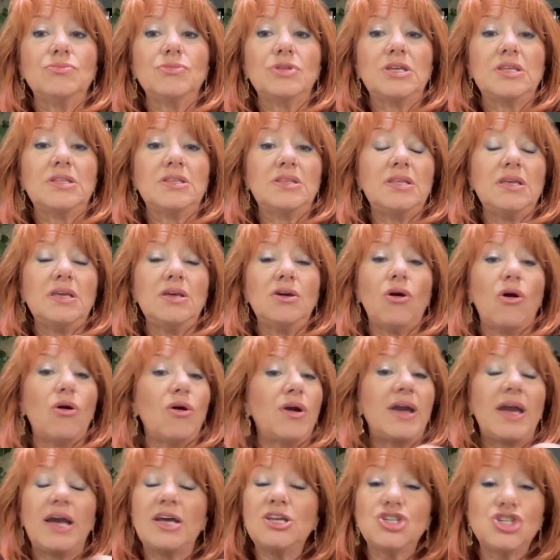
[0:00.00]
qui était en
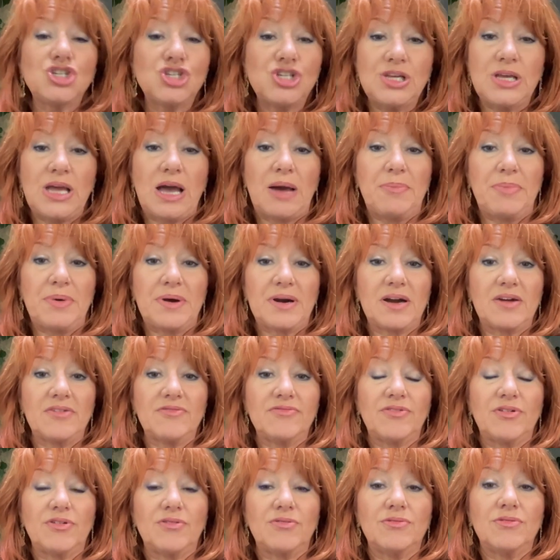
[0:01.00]
cachet
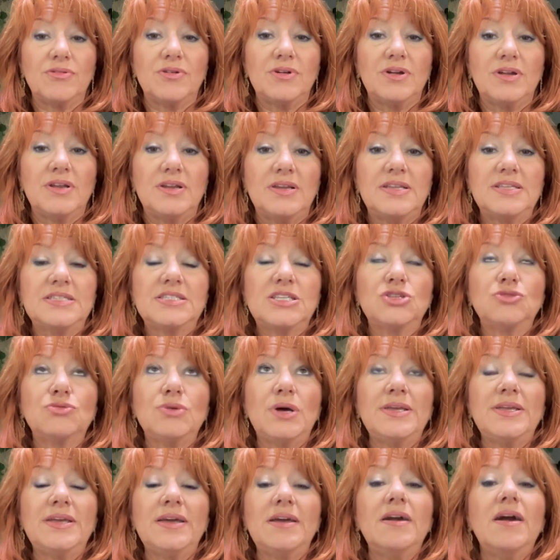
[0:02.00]
auparavant les
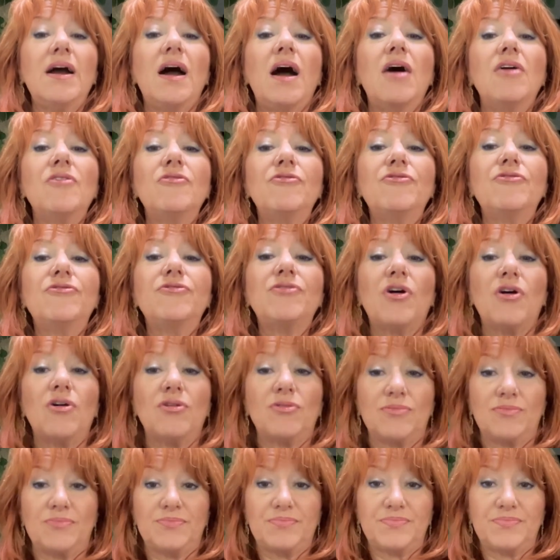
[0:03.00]
citoyens enfants.